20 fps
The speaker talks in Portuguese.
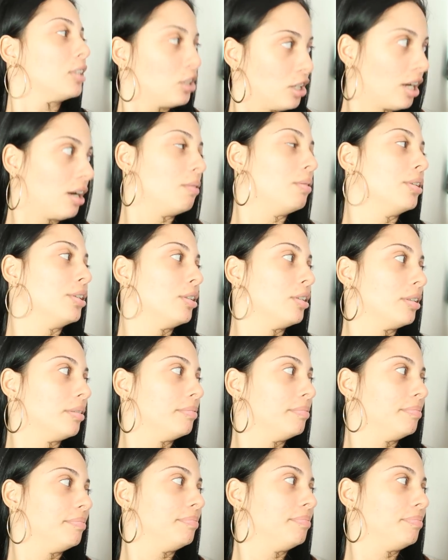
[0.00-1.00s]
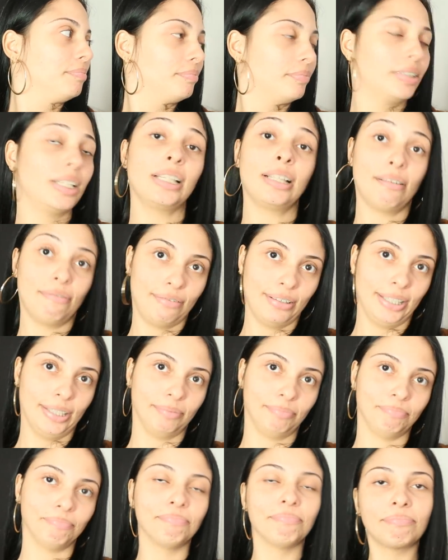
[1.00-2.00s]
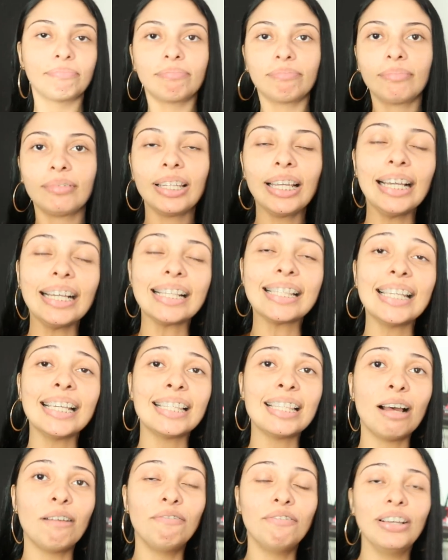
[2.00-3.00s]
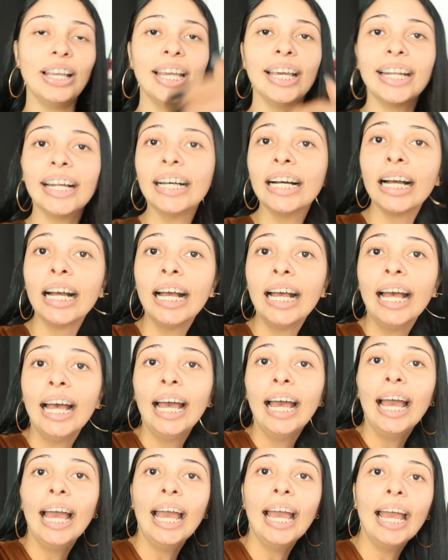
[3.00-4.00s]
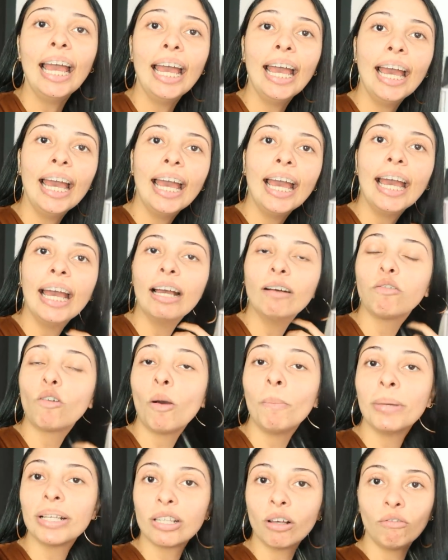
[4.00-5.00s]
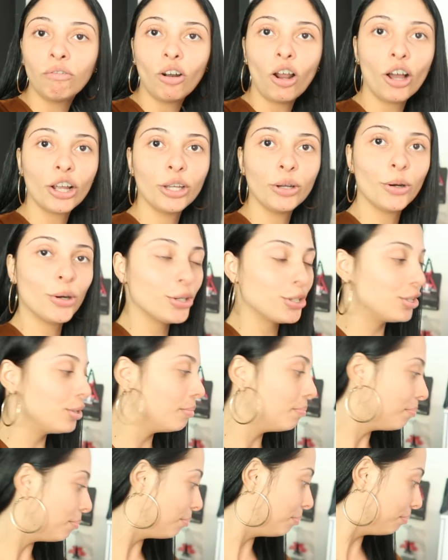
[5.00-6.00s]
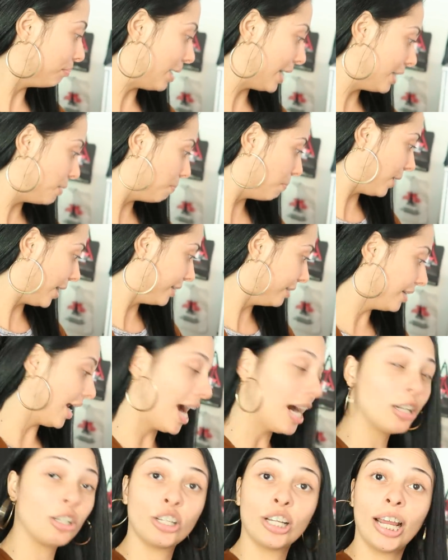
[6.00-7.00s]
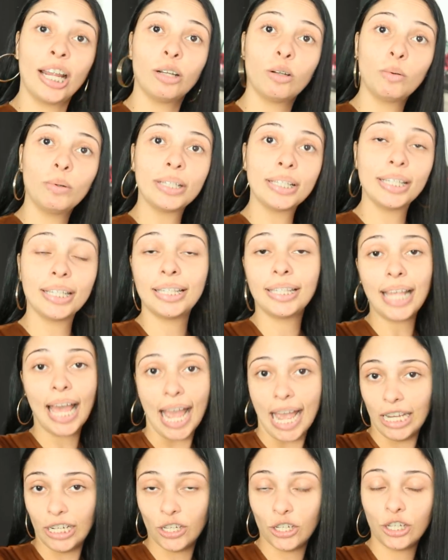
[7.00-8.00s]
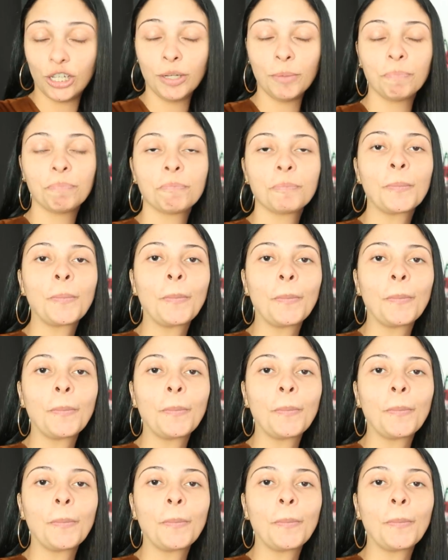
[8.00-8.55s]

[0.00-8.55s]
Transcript: Que dia que é hoje? Sexta-feira. Sexta-feira. É... Eu comecei um vlog hoje mas pra tarde, já é 2 e sete.